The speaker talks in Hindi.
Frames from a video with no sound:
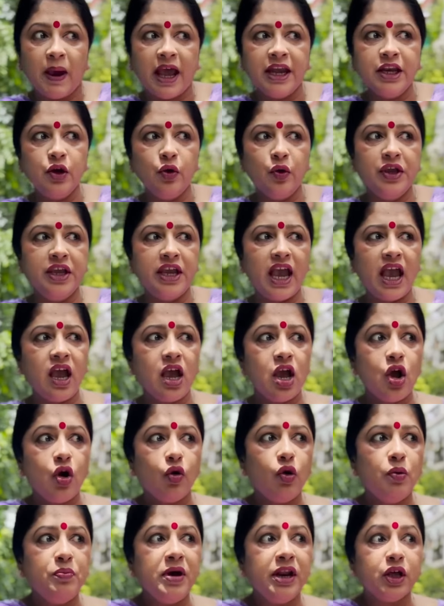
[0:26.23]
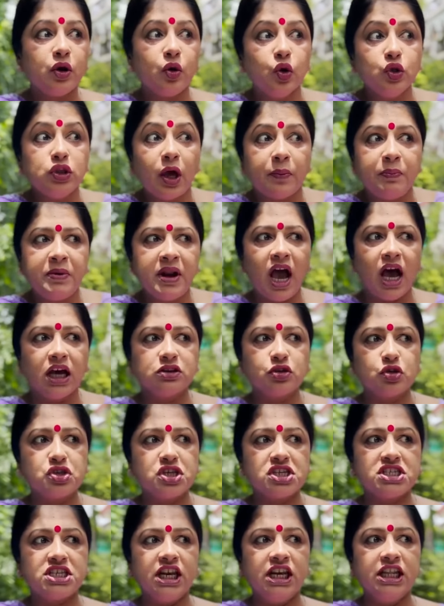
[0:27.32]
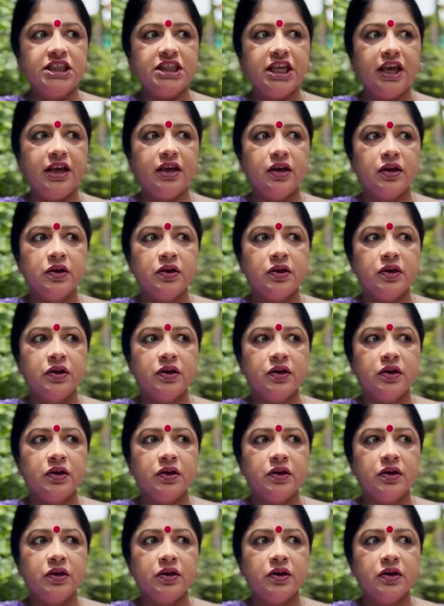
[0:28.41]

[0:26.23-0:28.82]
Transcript: पहनी हुई है वो मैंने खुद अपने हाथों से सिली थी